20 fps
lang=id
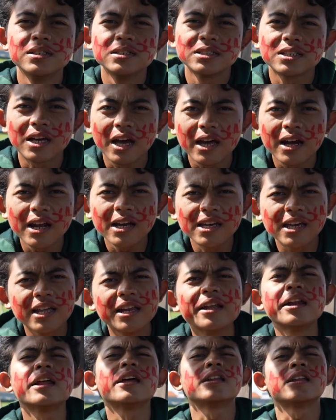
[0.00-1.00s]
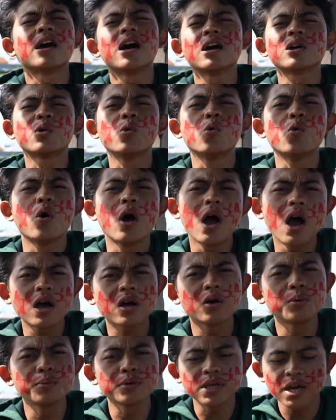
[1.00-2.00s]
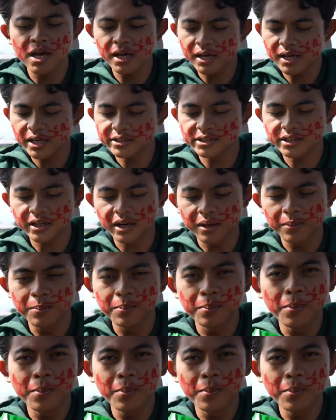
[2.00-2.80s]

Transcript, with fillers: Sekarang giliran aku, aku punya es krim